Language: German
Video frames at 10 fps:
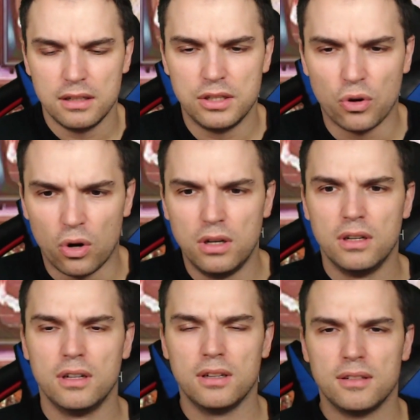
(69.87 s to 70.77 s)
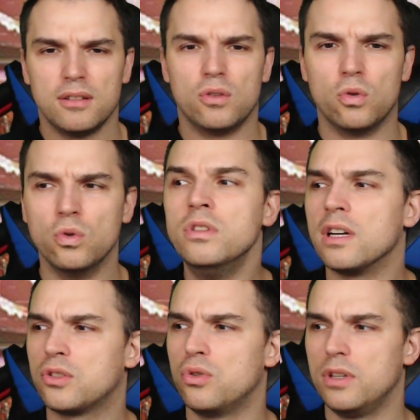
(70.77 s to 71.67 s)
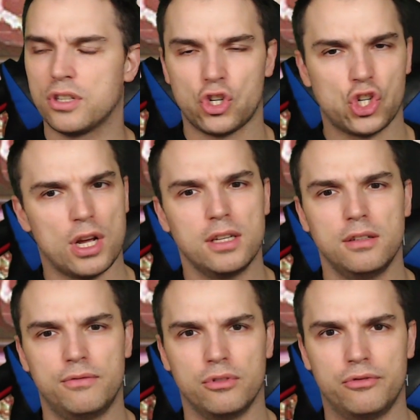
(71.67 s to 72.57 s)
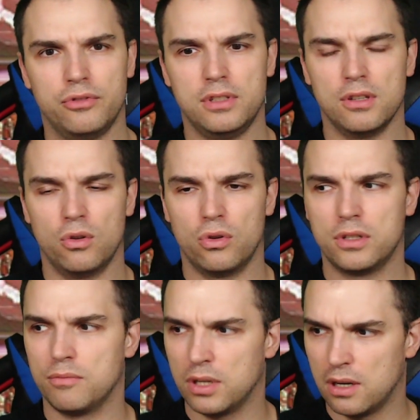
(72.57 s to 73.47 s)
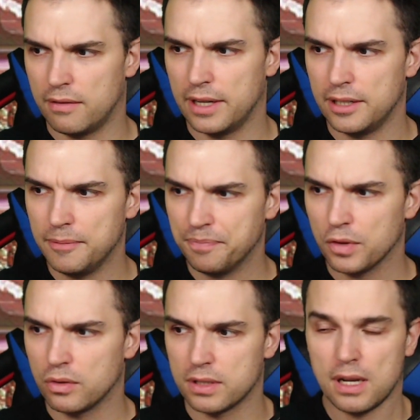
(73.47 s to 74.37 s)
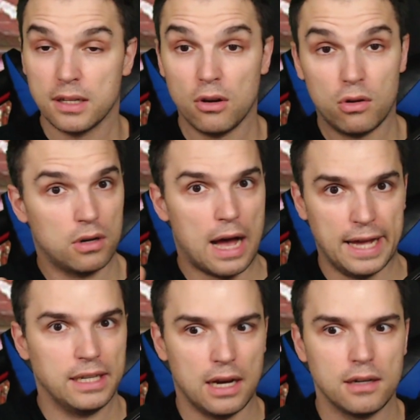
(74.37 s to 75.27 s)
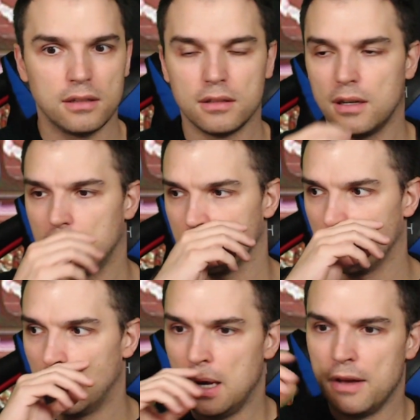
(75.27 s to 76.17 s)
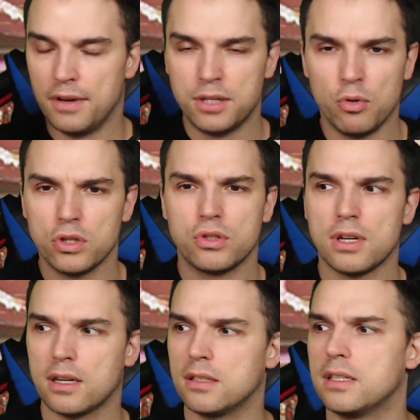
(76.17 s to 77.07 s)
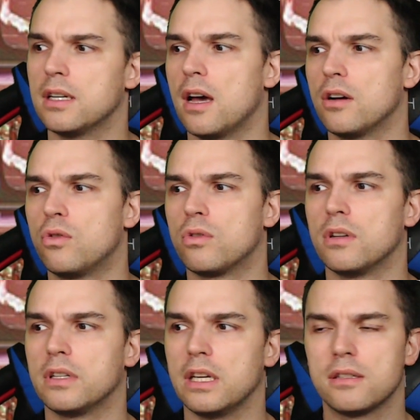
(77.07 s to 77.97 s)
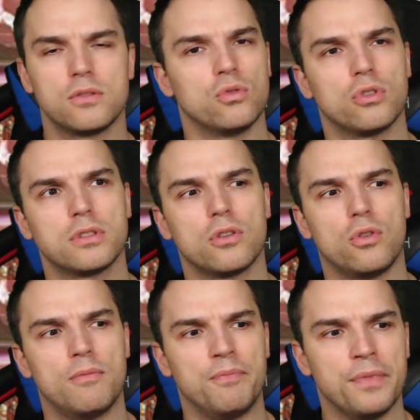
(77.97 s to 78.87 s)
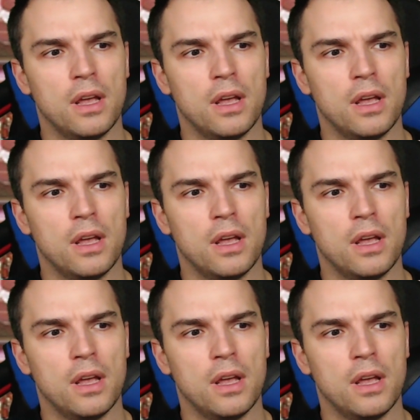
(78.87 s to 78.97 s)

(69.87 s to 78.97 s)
die Rolle unnatürlich gestaltet wird für diese Leute mittlerweile. Und das sagen ja auch einige andere. Also, wenn ich mir heutzutage eine Serie angucke, geht es nur noch darum,